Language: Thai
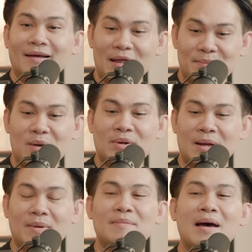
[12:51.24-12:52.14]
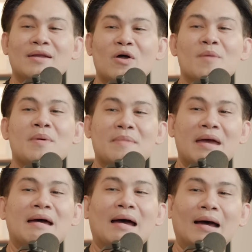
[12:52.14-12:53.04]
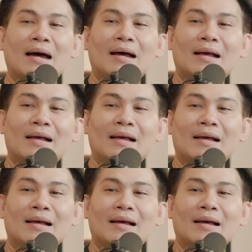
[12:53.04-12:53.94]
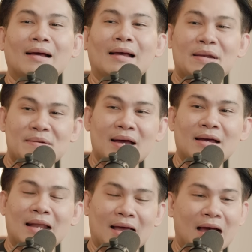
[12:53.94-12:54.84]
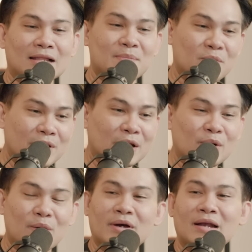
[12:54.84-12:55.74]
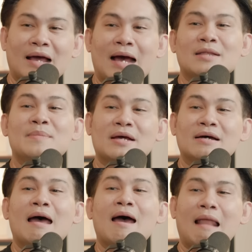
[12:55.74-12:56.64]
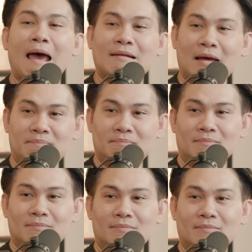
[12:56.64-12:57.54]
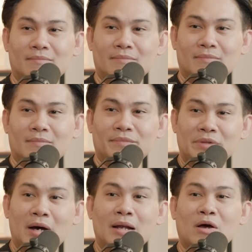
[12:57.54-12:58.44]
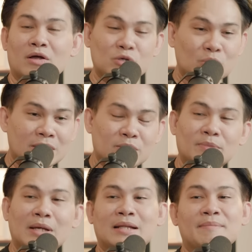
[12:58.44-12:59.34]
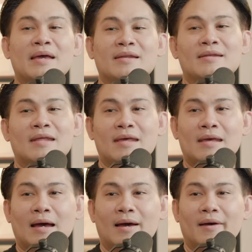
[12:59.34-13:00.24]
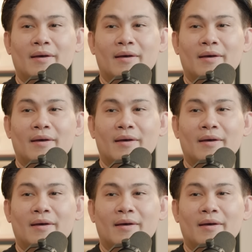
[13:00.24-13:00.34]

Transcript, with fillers: เห็นไหมว่าทำกันบ้านน้อยไปไหมอ่ะเห็นว่าราคาที่มันวิ่งเร็วๆคือราคาที่มันเกินห้าล้านครับเนอะแล้วก็อยู่ในทำเลทำเลดีๆอ่ะ